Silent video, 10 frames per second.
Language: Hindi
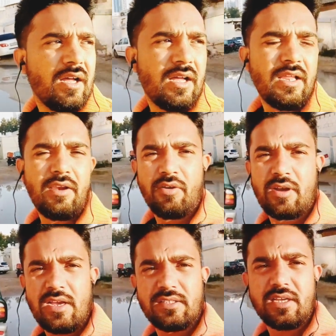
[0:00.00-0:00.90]
हेलो
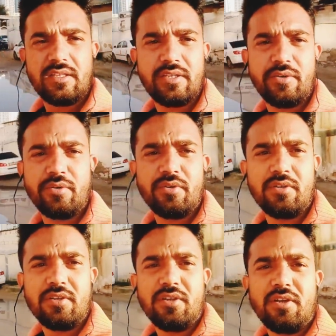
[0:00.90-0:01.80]
गाइस कैसे हो
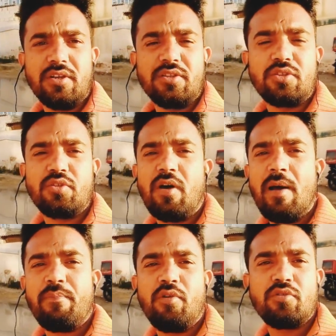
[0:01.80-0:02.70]
तो
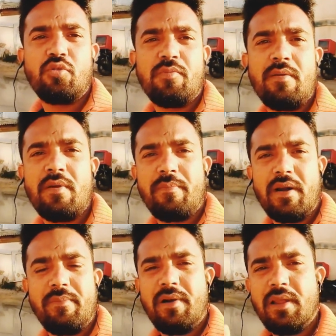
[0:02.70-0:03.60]
आप लोग दुबई में
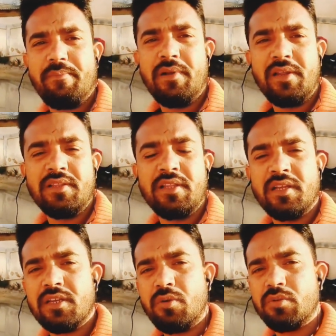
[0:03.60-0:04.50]
बड़े बड़े बिल्डिंग दे
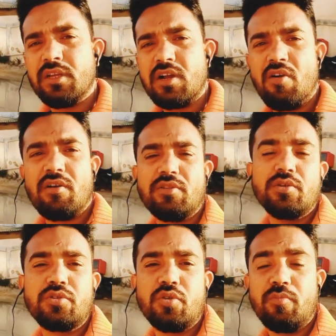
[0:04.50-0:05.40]
ज़रूर देखा होगा
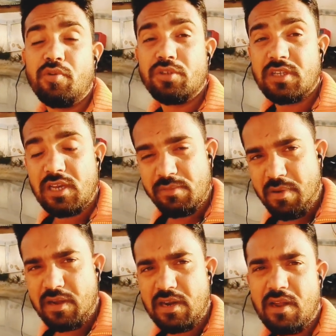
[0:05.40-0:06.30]
दोस्तों भुर्ज
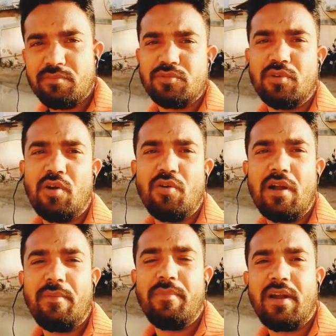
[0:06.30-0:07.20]
खलीफा का नाम सुना
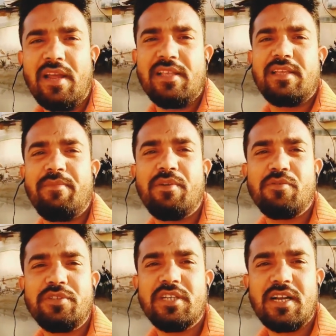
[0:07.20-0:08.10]
होगा बट ऐसा भी
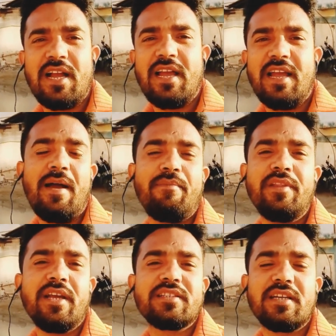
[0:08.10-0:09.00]
कुछ जगह है आप
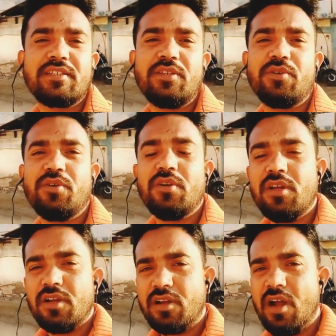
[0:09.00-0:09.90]
देख सकते हो
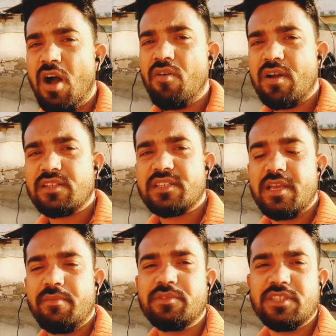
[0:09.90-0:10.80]
गांव का
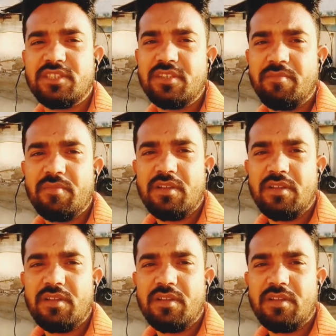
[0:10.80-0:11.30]
सेम सिस्टम